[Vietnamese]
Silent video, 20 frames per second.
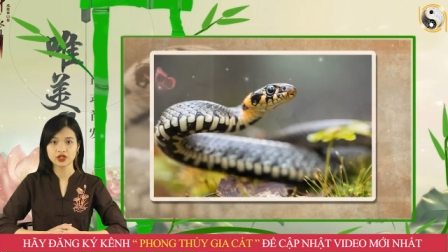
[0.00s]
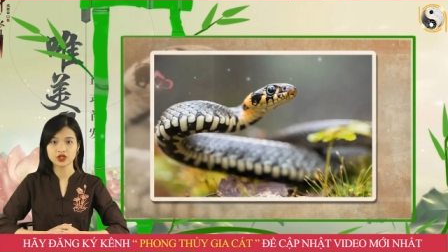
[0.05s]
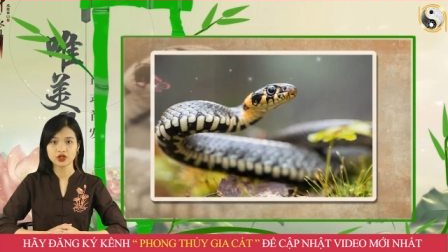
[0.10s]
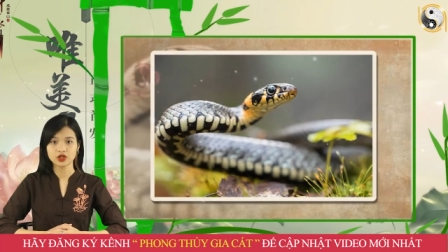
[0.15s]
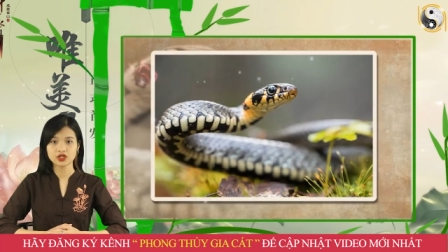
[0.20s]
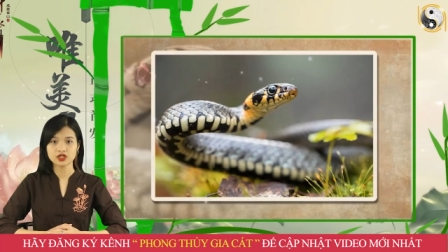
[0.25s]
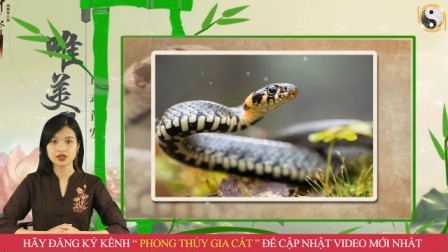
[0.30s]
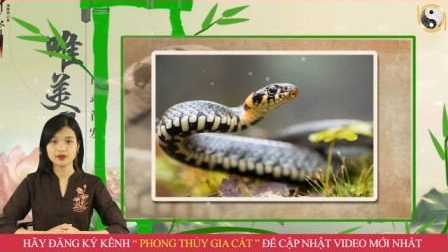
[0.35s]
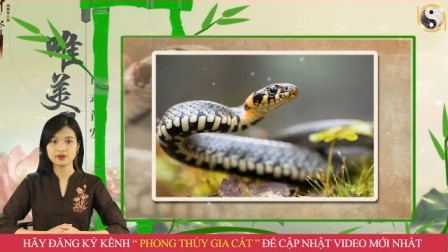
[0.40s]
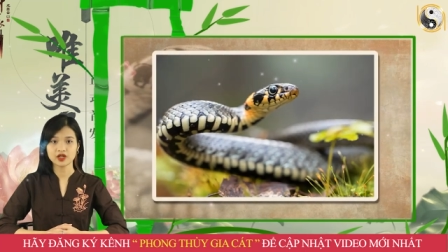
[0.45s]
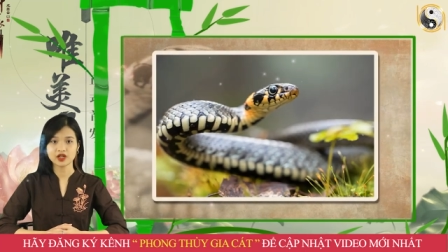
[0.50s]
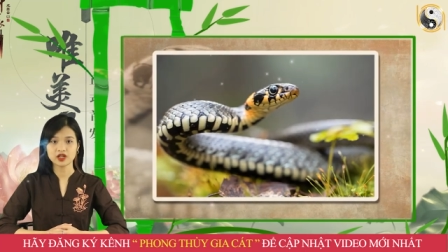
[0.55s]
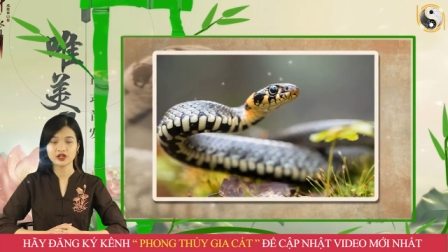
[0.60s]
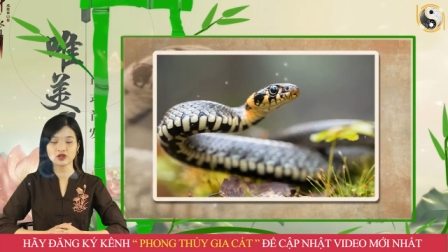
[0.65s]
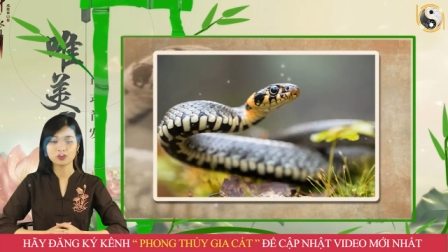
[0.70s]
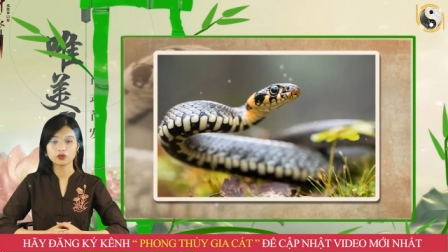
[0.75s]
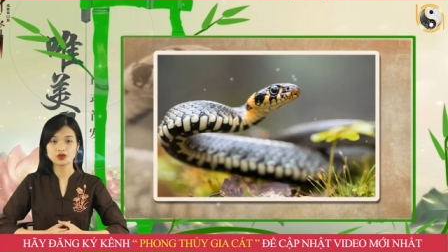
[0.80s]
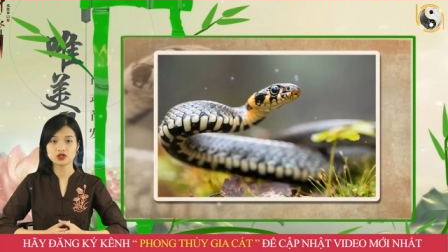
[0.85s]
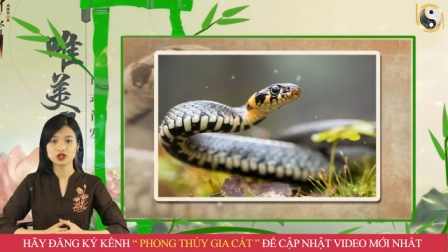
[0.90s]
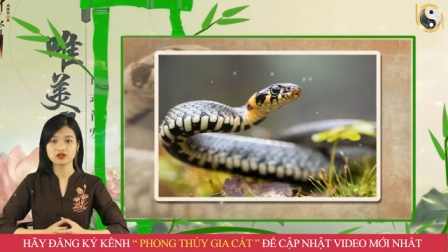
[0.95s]
Con giáp này
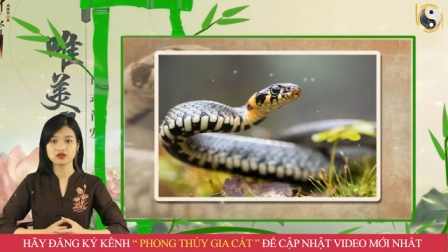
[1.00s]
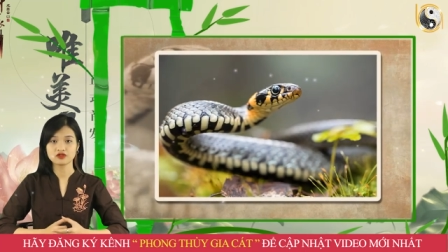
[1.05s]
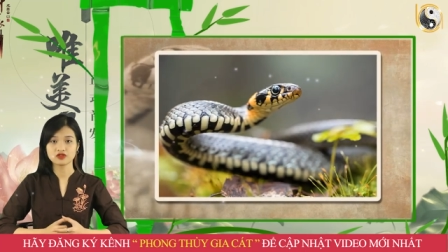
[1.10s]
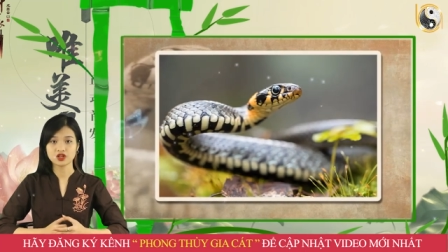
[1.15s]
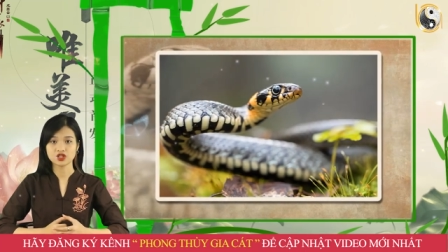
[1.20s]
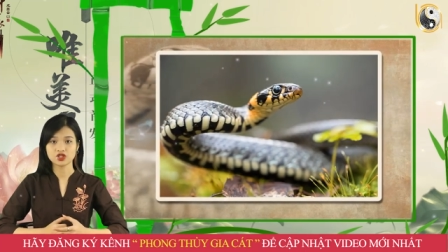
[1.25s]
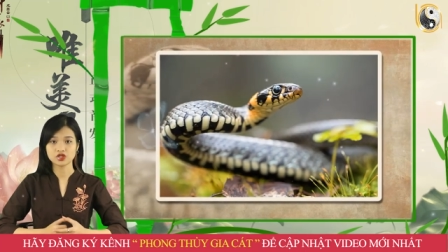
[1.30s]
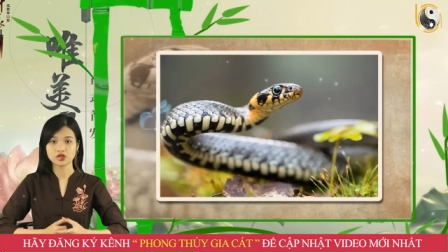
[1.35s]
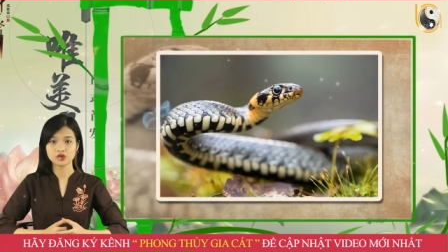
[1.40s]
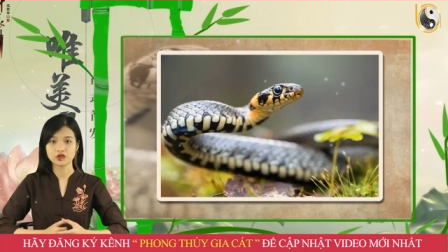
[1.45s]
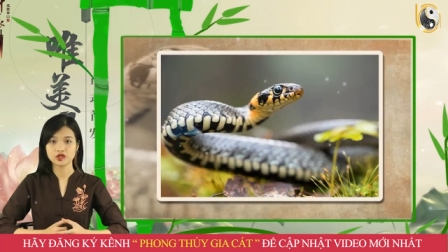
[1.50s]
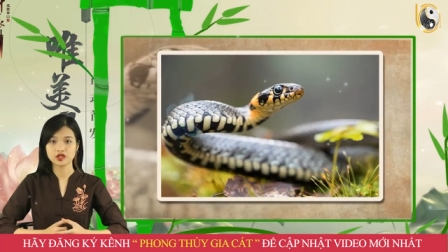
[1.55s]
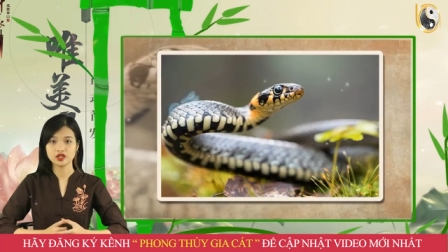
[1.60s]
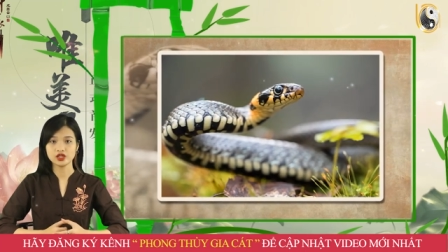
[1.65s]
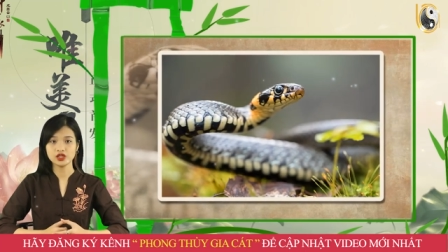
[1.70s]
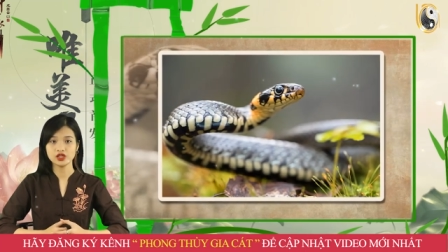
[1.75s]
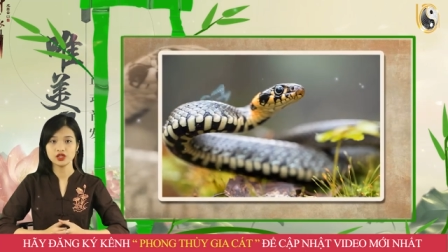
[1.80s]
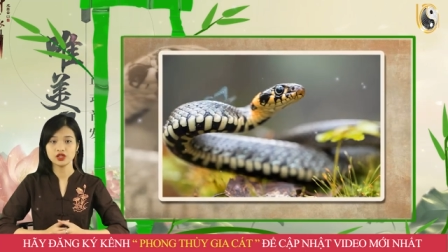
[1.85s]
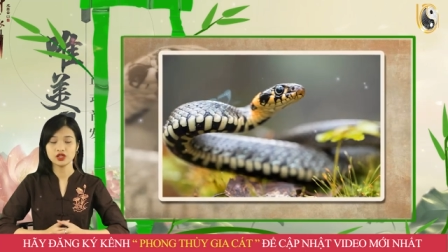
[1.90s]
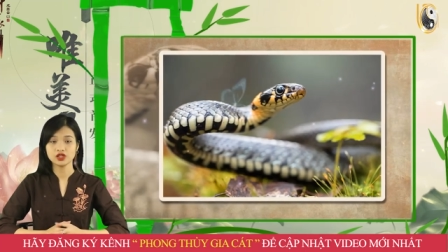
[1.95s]
cũng cần phải chú
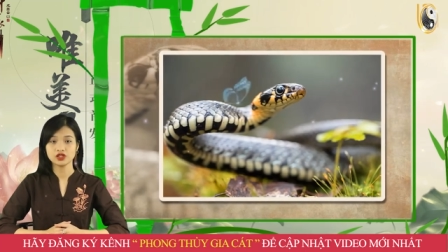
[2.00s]
ý.